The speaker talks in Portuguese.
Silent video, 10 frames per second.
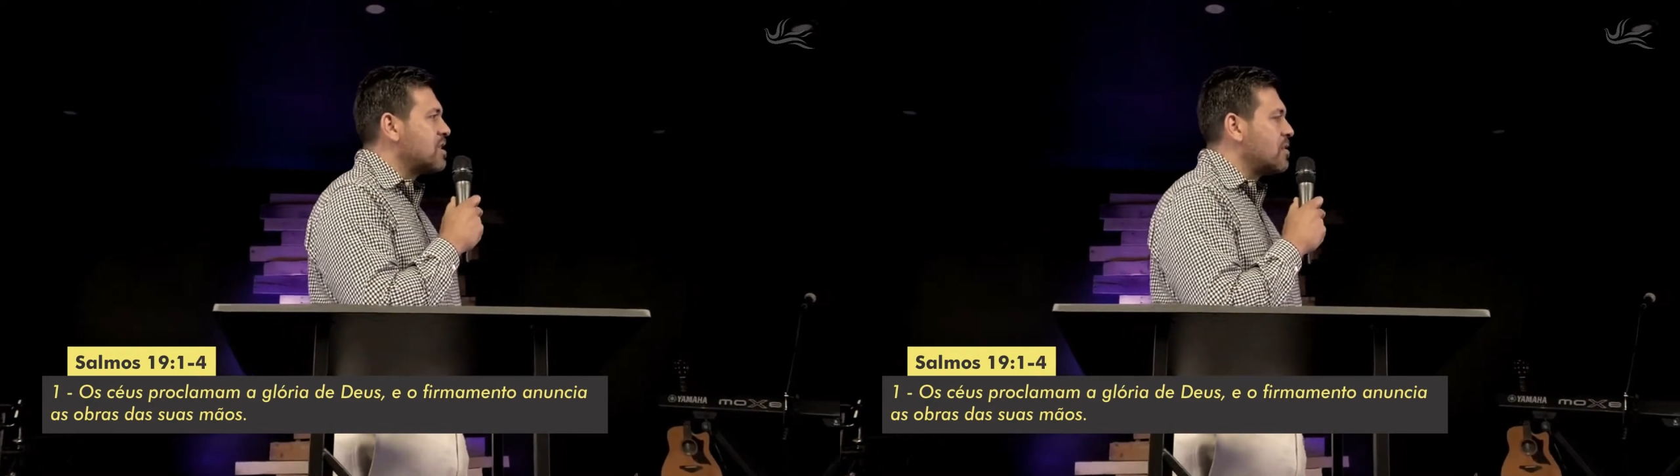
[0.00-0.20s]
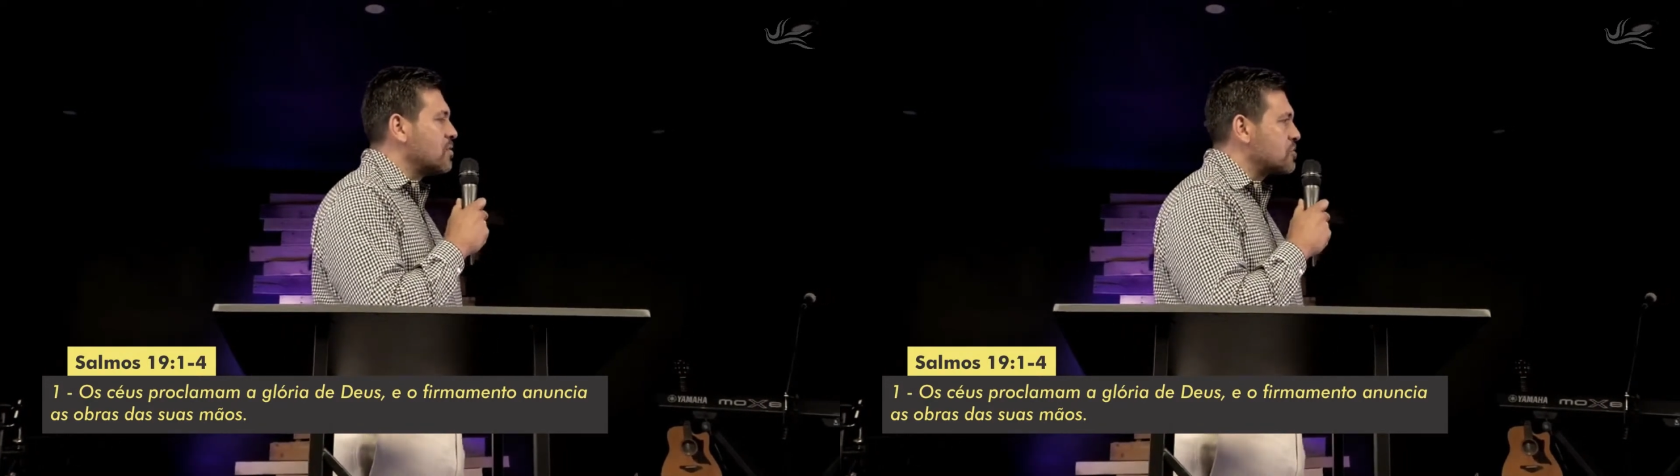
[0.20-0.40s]

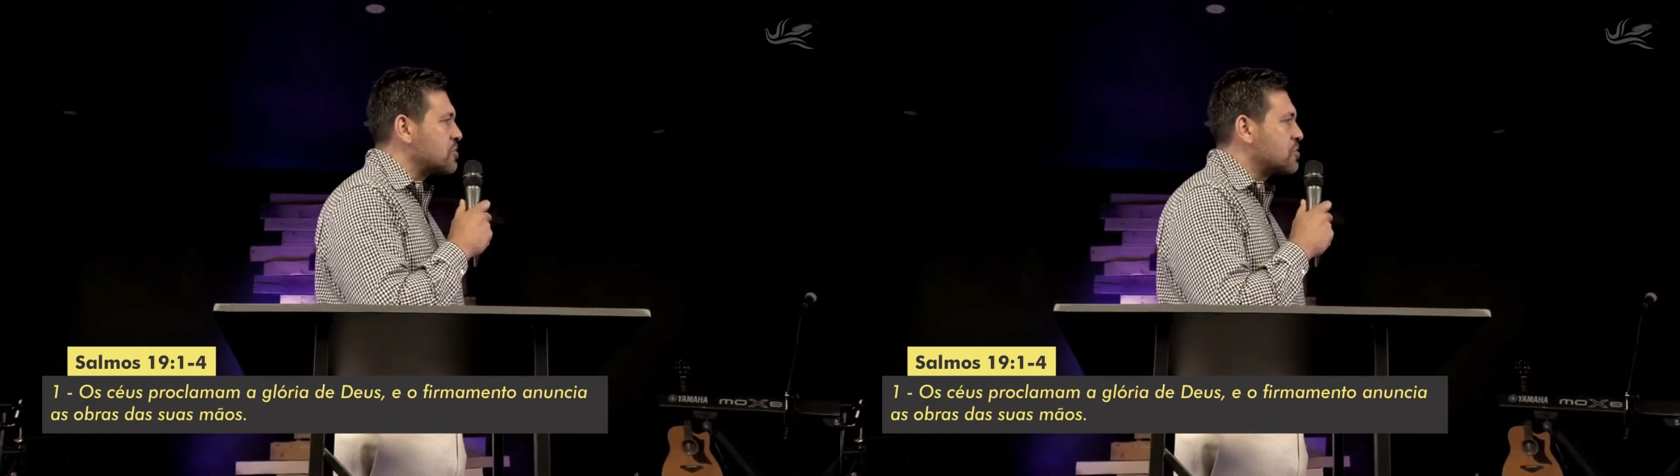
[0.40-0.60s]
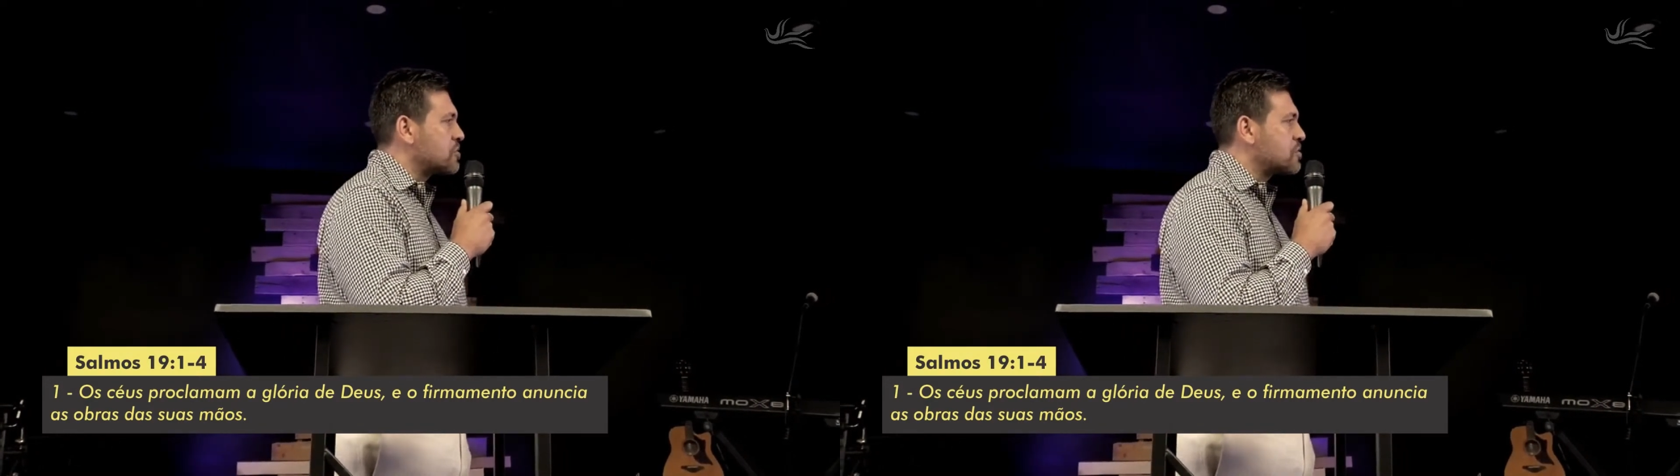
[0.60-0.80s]
de
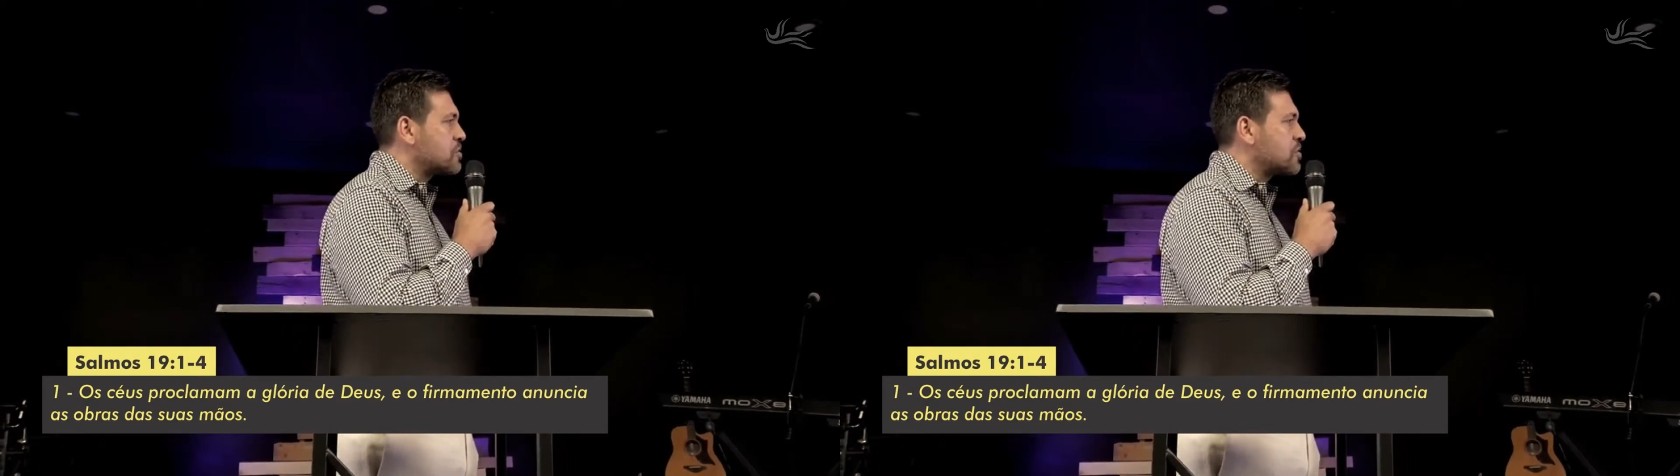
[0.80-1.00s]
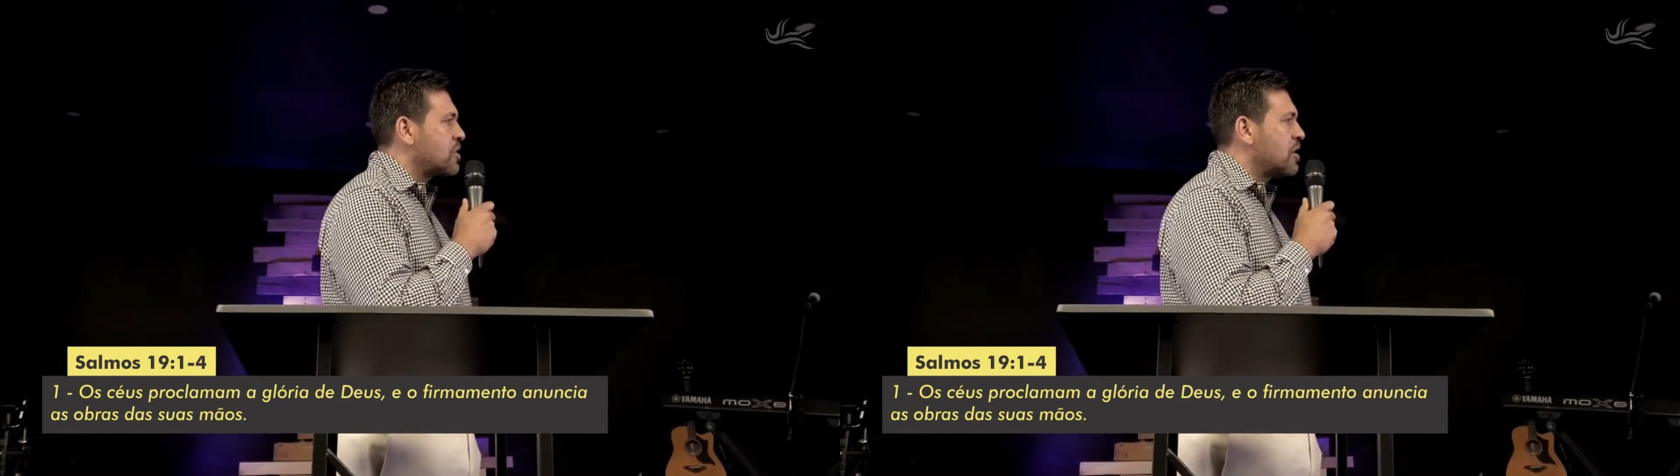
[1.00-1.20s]
Deus